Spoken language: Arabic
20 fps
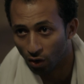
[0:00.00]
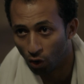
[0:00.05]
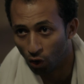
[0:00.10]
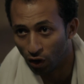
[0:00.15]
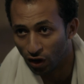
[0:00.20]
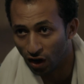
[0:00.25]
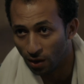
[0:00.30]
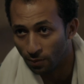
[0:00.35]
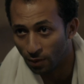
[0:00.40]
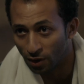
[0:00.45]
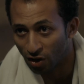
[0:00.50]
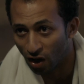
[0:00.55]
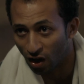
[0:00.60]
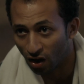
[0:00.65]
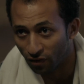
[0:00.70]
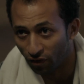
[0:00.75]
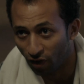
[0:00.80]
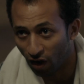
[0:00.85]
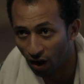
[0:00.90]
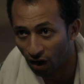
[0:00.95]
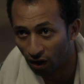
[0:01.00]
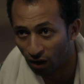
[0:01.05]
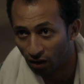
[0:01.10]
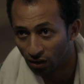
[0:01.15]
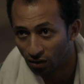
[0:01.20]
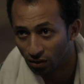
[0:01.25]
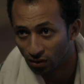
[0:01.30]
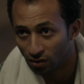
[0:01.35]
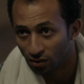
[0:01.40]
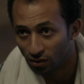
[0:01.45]
اوعي نعيمة تعرف حاجة
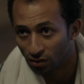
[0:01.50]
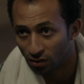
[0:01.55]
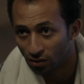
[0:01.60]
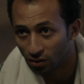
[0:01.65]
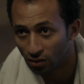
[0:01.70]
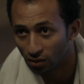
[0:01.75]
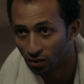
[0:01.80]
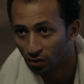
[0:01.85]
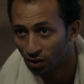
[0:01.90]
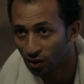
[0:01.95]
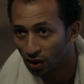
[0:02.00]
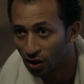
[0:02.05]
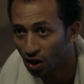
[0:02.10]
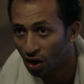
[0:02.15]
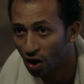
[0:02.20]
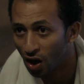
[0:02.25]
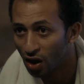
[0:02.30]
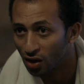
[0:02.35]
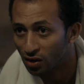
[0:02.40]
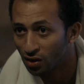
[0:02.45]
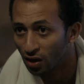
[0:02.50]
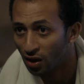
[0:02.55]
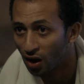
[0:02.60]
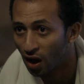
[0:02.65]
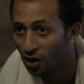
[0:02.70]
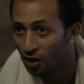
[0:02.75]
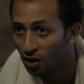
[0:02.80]
هي لقطة اللي